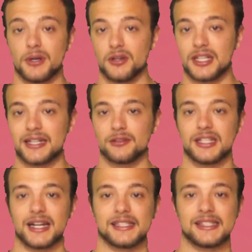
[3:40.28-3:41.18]
però in grado
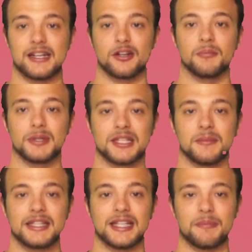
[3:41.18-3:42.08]
di arrestare
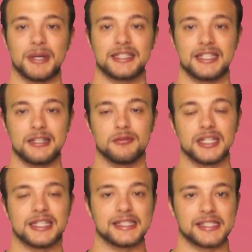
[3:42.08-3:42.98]
completamente la parte
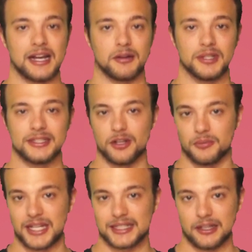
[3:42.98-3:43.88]
liquida del sangue,
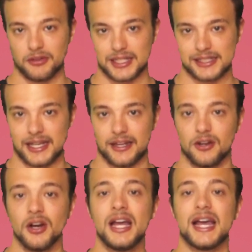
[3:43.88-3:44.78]
denominata ora siero,